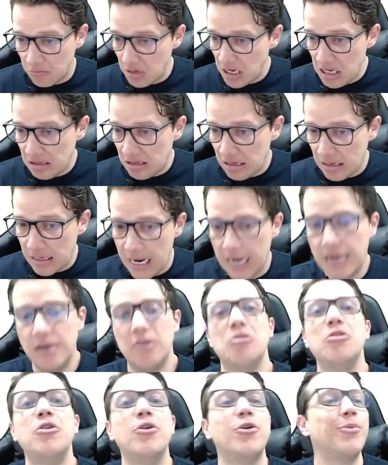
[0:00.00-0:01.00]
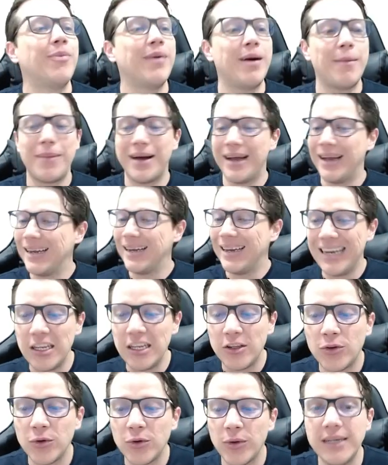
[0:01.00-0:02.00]
integral? No, papá.
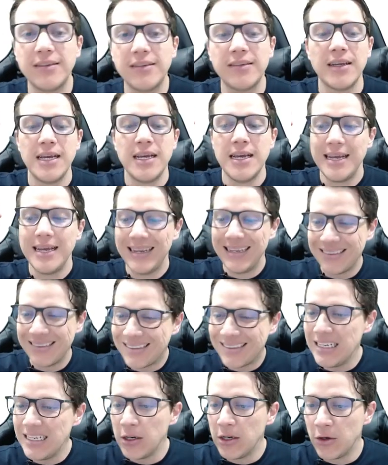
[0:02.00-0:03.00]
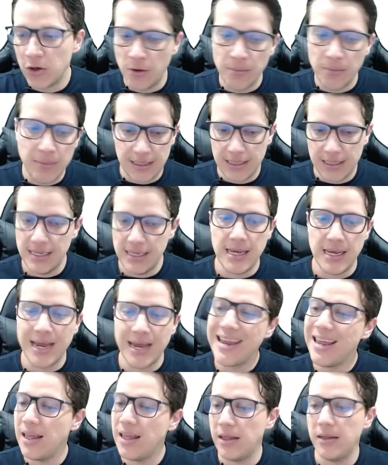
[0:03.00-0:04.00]
Esto es trigonometría,
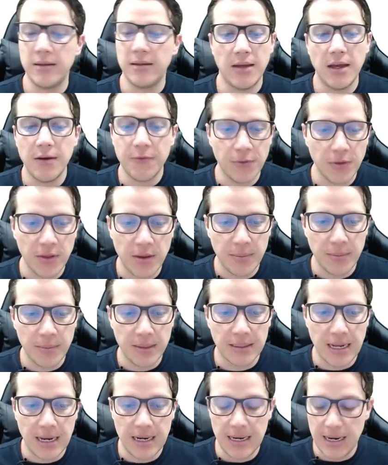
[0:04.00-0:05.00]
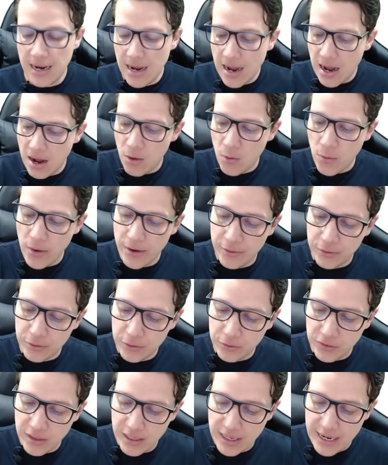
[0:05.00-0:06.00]
identidades fundamentales. Ah, bueno,
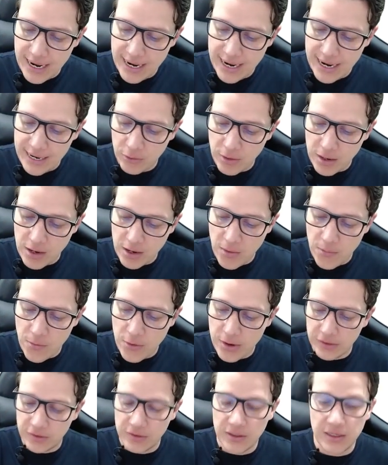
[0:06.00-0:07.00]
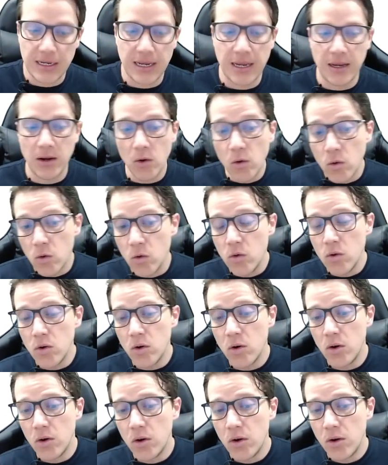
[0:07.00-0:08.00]
entonces esto acabamos de decir que es U.
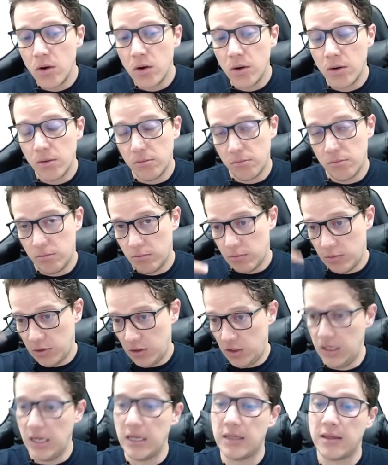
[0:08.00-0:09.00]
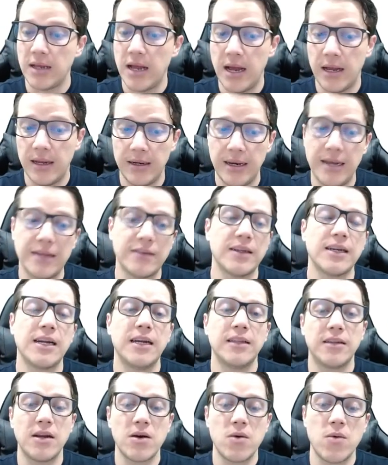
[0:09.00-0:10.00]
Si está la
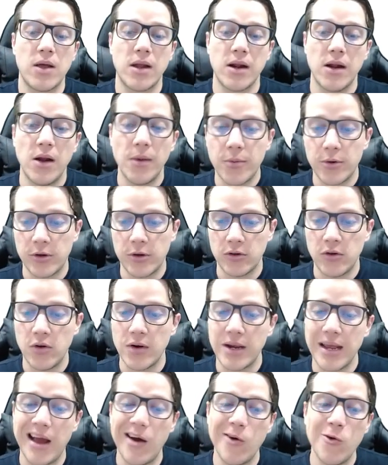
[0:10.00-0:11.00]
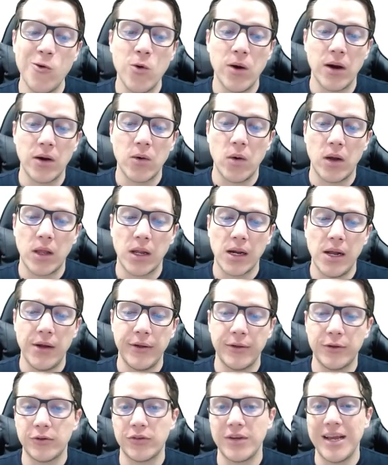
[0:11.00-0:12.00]
secante al cuadrado, por eso nos queda U al cuadrado.
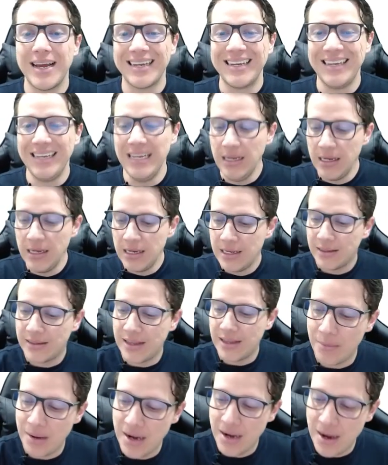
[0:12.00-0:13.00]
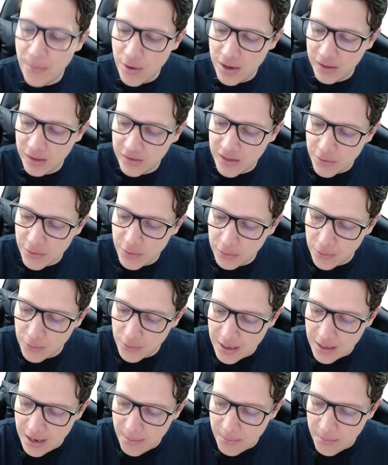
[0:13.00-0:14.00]
Entonces aquí terminamos de hacer
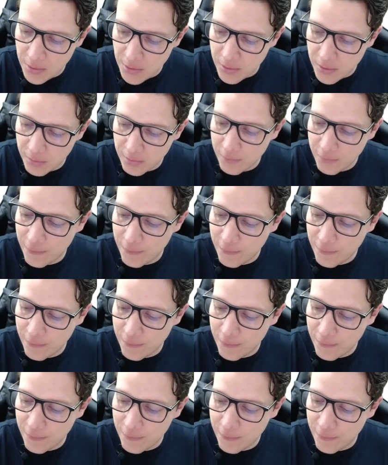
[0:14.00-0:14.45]
nuestro cambio